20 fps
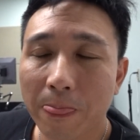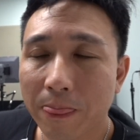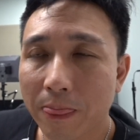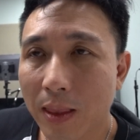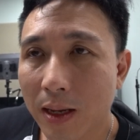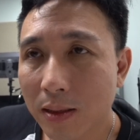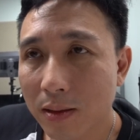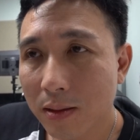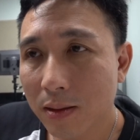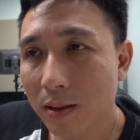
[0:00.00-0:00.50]

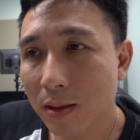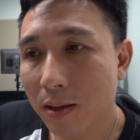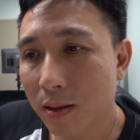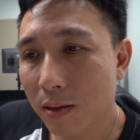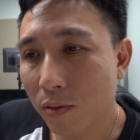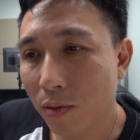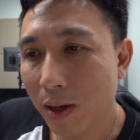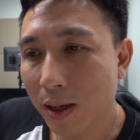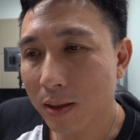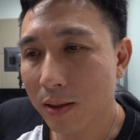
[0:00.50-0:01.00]
但是呢，
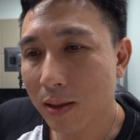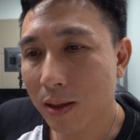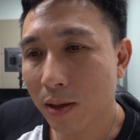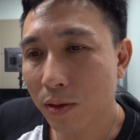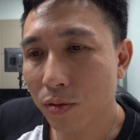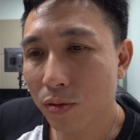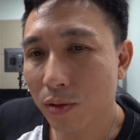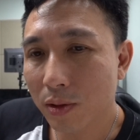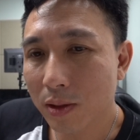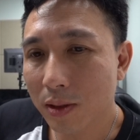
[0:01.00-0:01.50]
我还是告
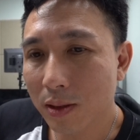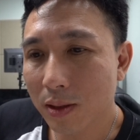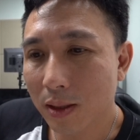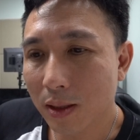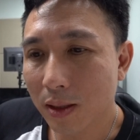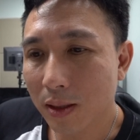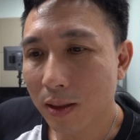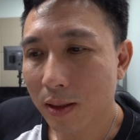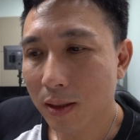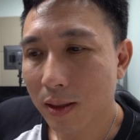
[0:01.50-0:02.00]
诉我自
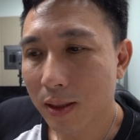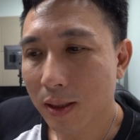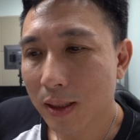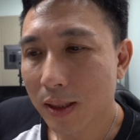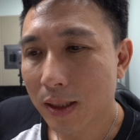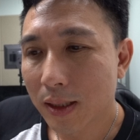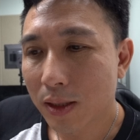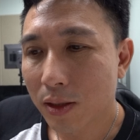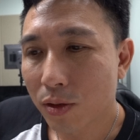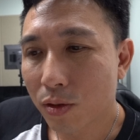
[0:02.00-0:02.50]
己，
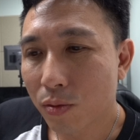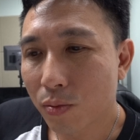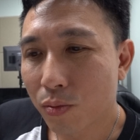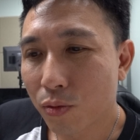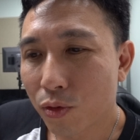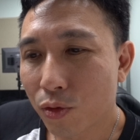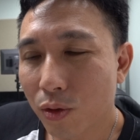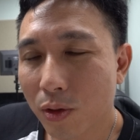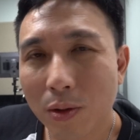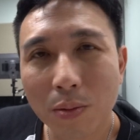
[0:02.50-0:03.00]

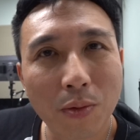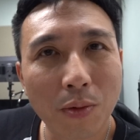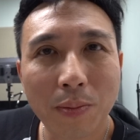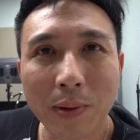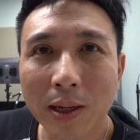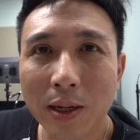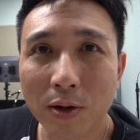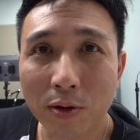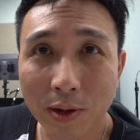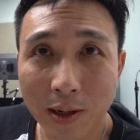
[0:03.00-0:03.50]
绝对不
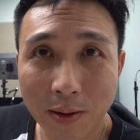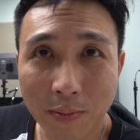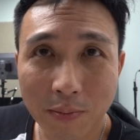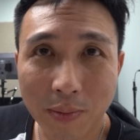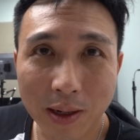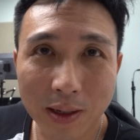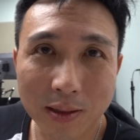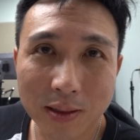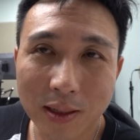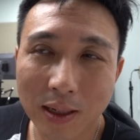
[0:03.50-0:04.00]
被流量
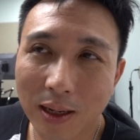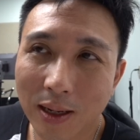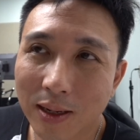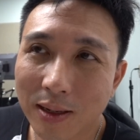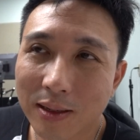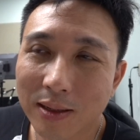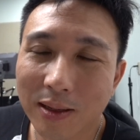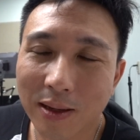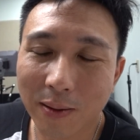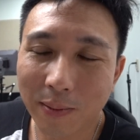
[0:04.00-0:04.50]
绑架，
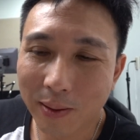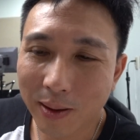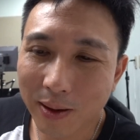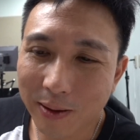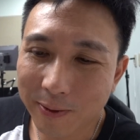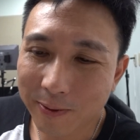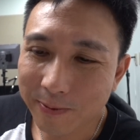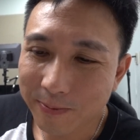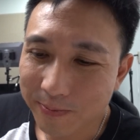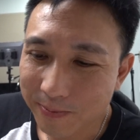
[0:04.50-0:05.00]
好不
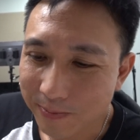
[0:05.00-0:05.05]
好？